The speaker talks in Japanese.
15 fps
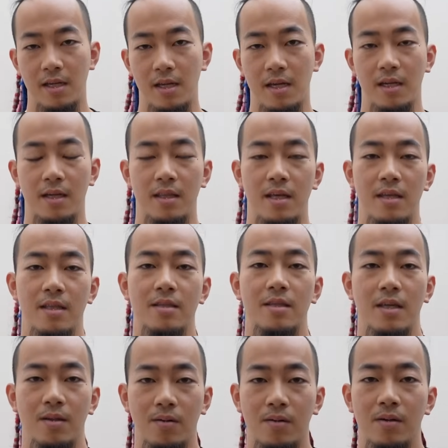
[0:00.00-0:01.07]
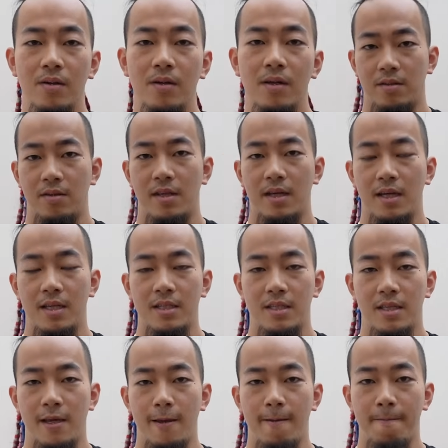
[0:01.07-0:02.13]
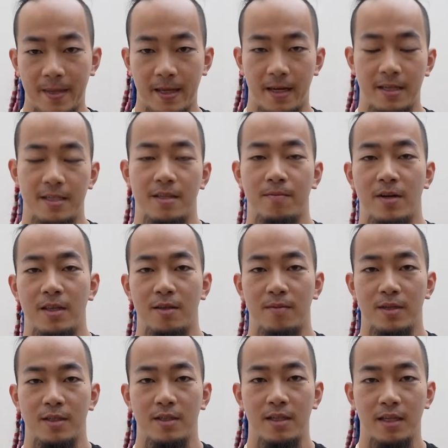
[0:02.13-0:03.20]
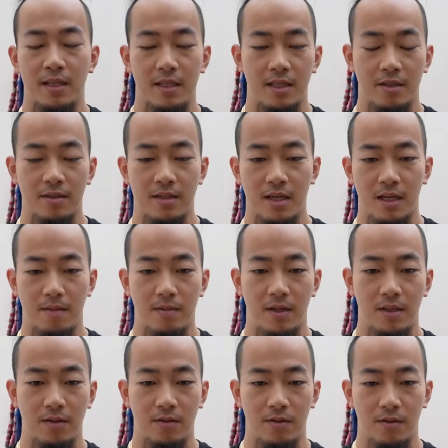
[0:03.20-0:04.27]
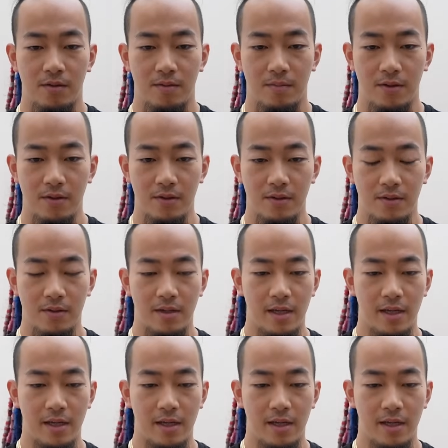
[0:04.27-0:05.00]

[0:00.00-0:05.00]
ありがたいんですけどそんな感じでやらせてもらってますで筋肉酒場の方も、